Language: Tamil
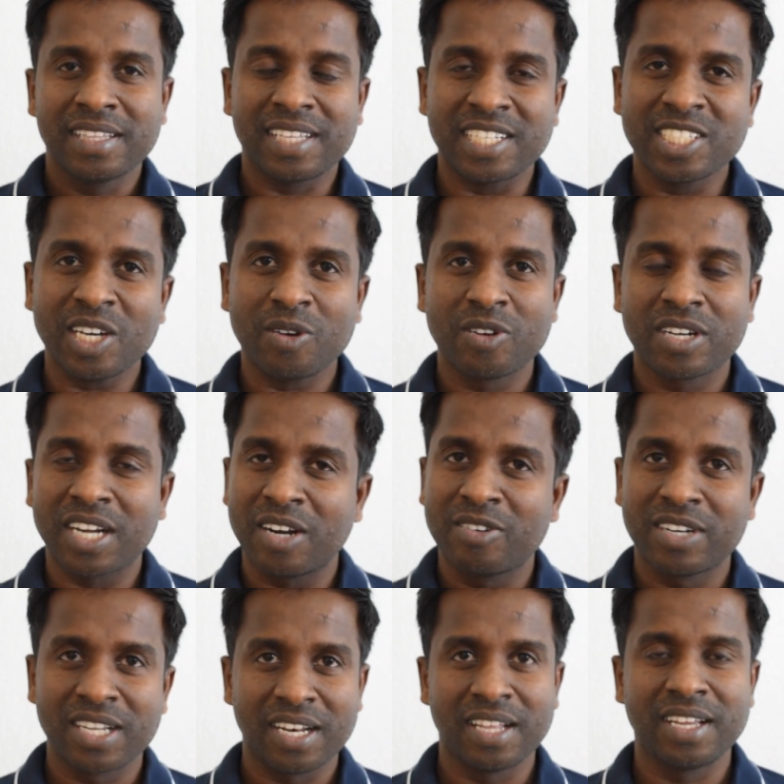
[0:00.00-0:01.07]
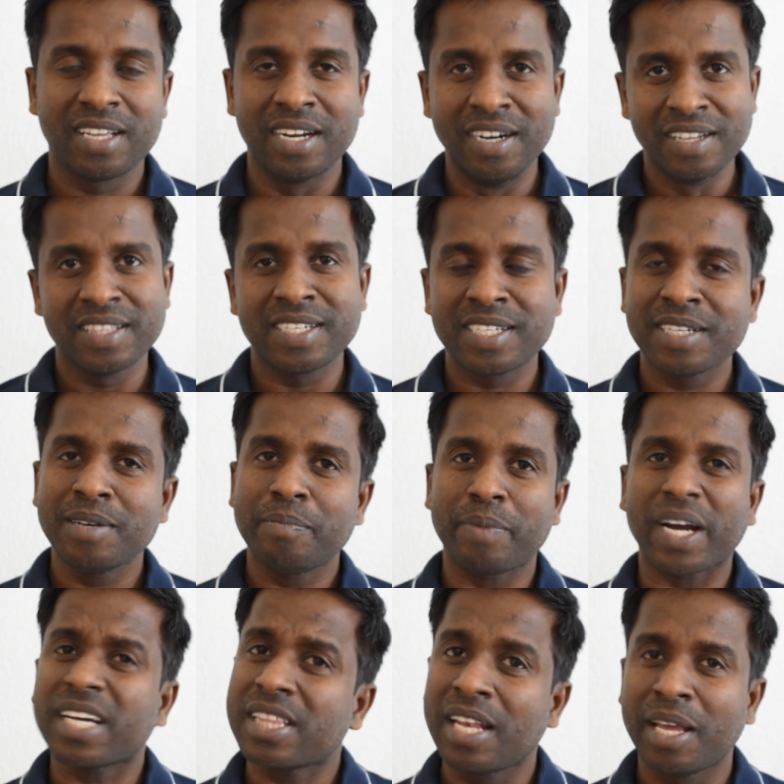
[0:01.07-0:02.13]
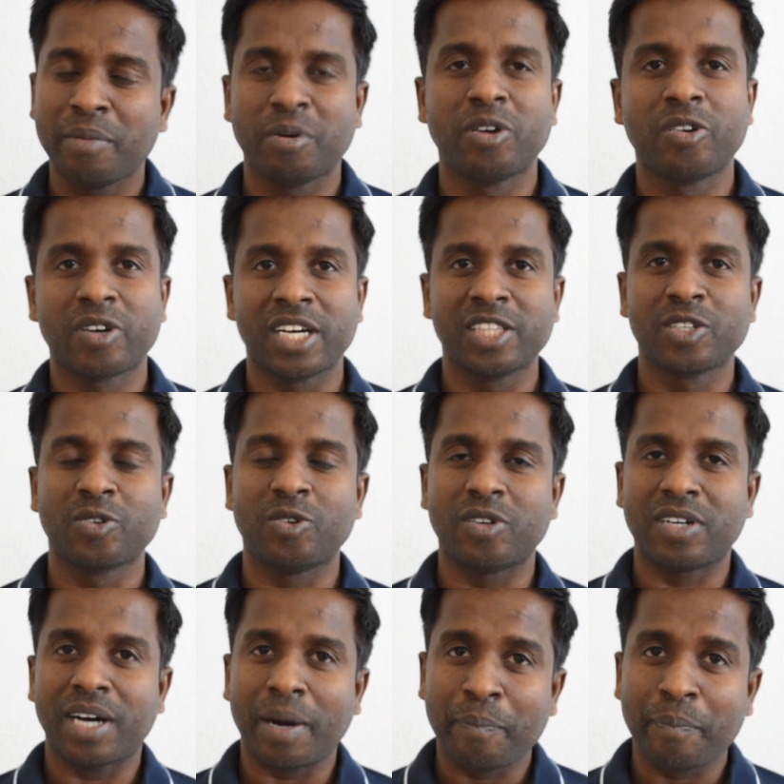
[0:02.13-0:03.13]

தஞ்சாவூர் கல்வெட்டில் எழுதிட்டு பக்கத்துலேயே போய் உட்காந்துக்குவோம்